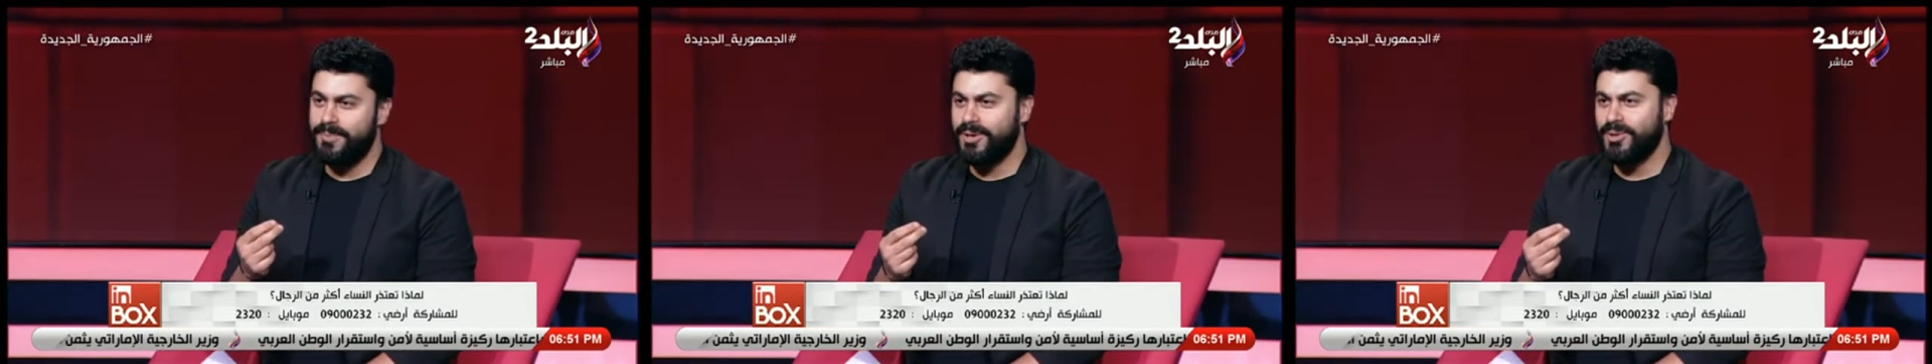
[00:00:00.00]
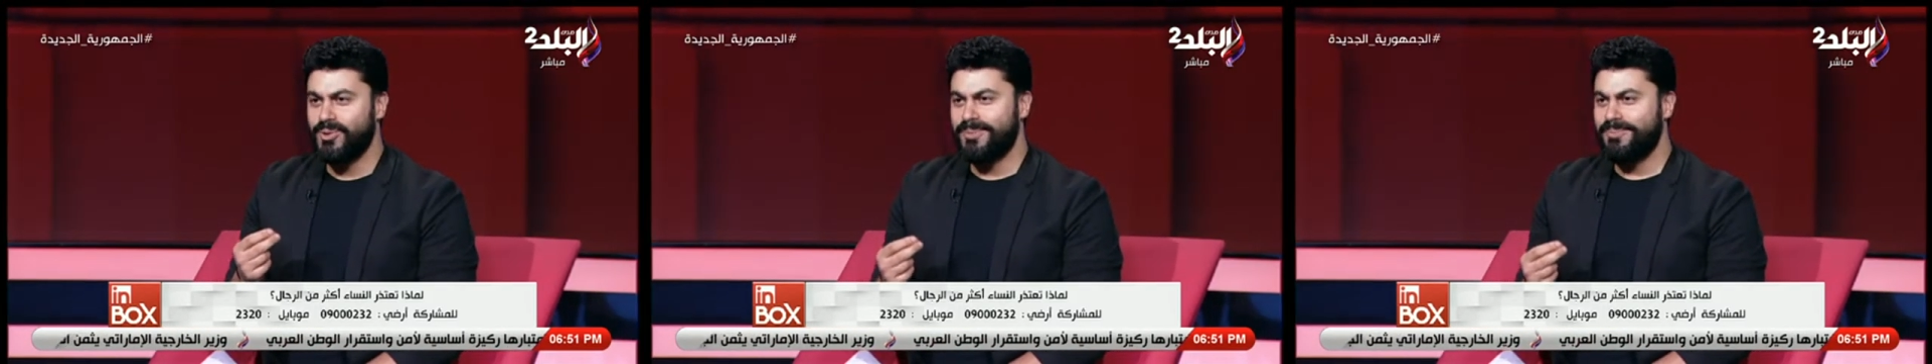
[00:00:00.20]

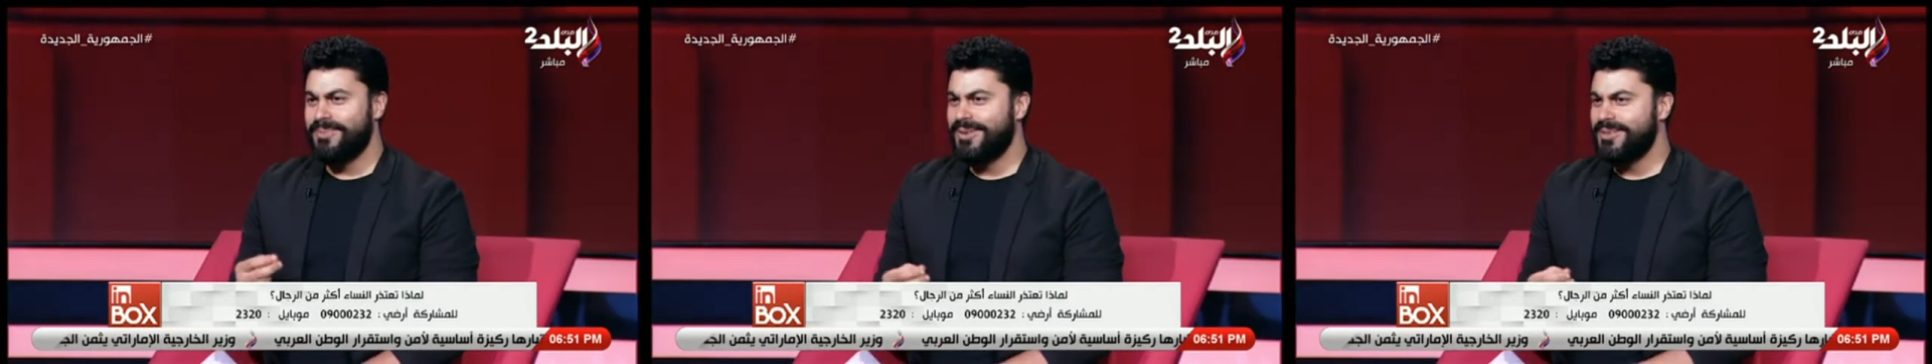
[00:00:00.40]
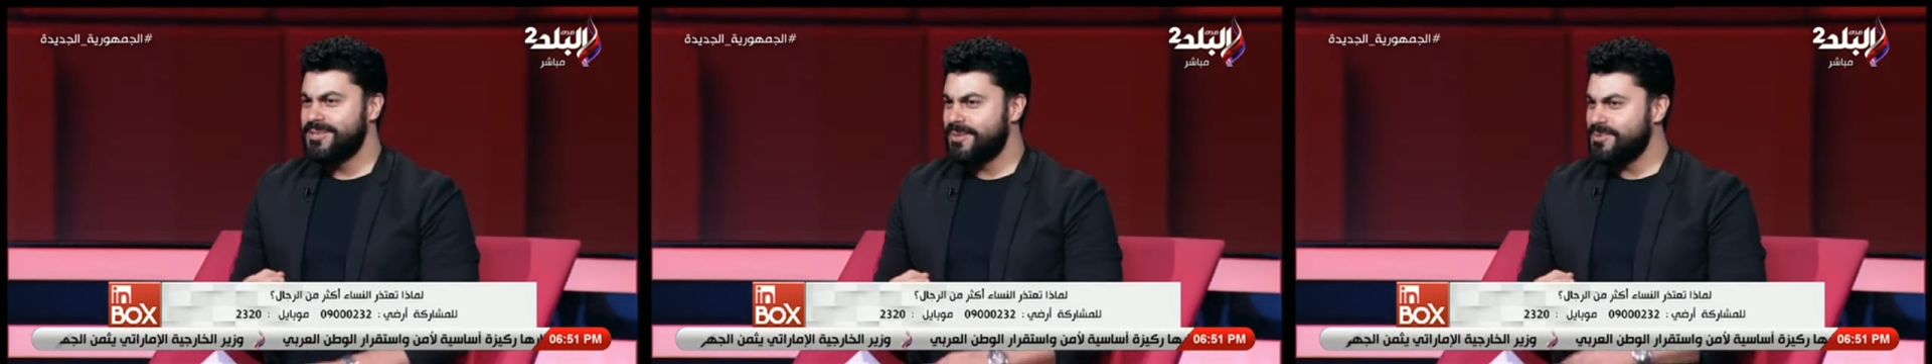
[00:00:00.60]
برضو
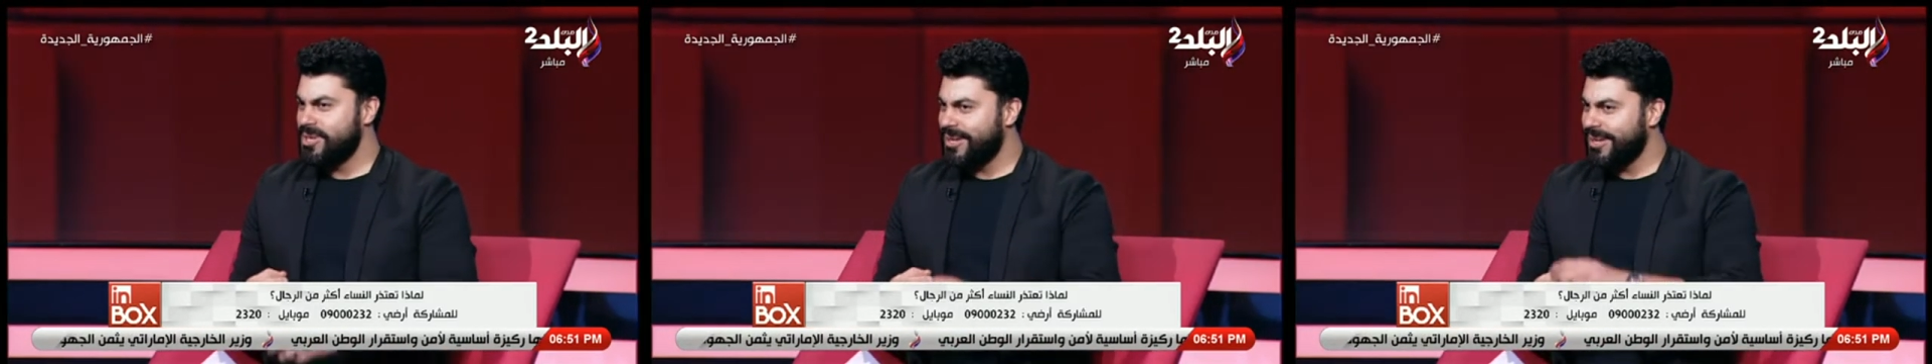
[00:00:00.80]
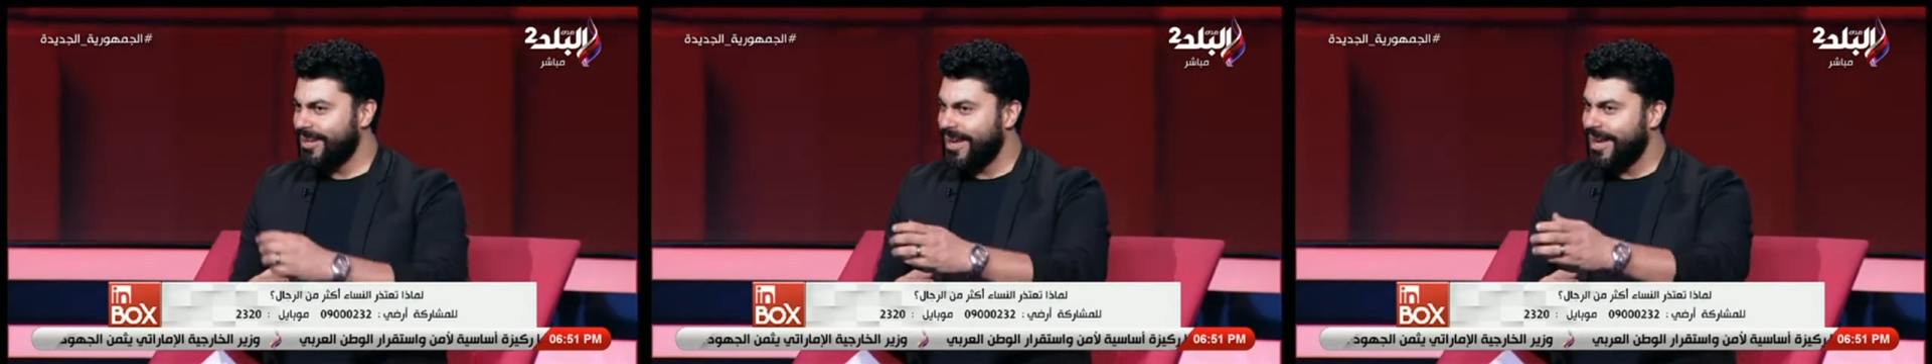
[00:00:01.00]
ما نظلمش
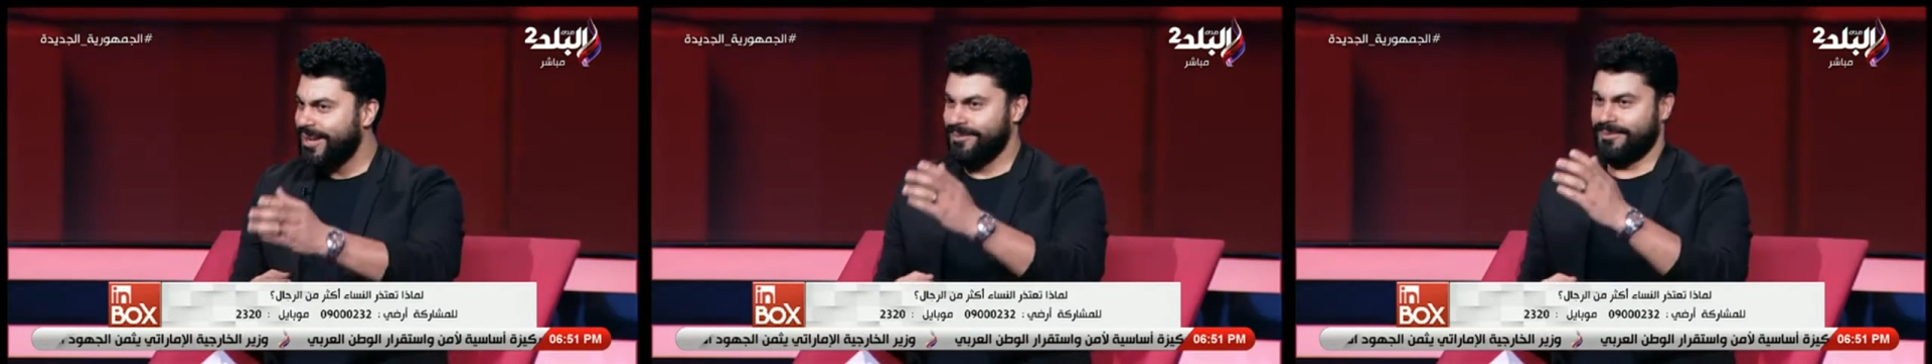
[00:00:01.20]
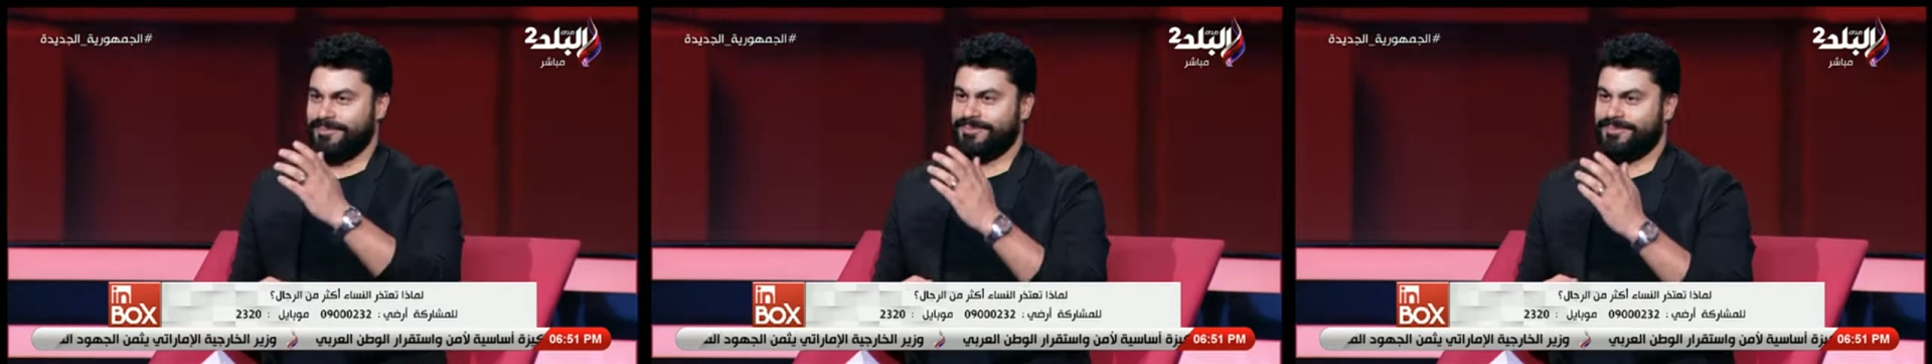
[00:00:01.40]
الرجاله